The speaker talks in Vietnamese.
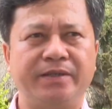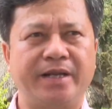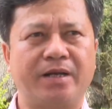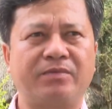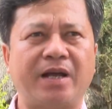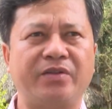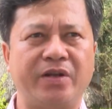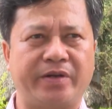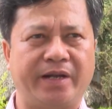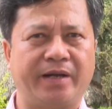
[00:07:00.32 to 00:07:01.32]
Như vậy công tác
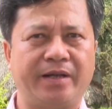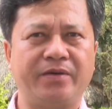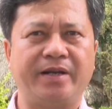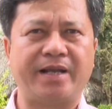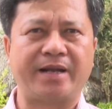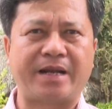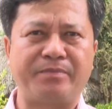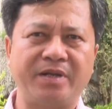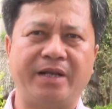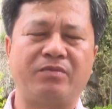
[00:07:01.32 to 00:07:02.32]
tuyên truyền cho người dân
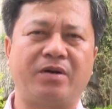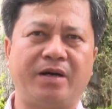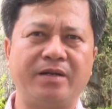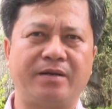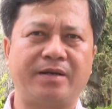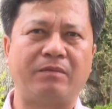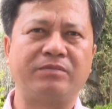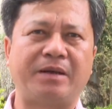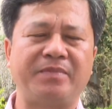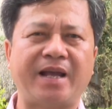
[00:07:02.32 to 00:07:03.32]
nắm để hiểu rõ được
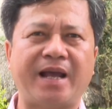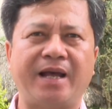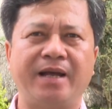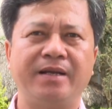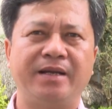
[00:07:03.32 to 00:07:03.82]
không tham gia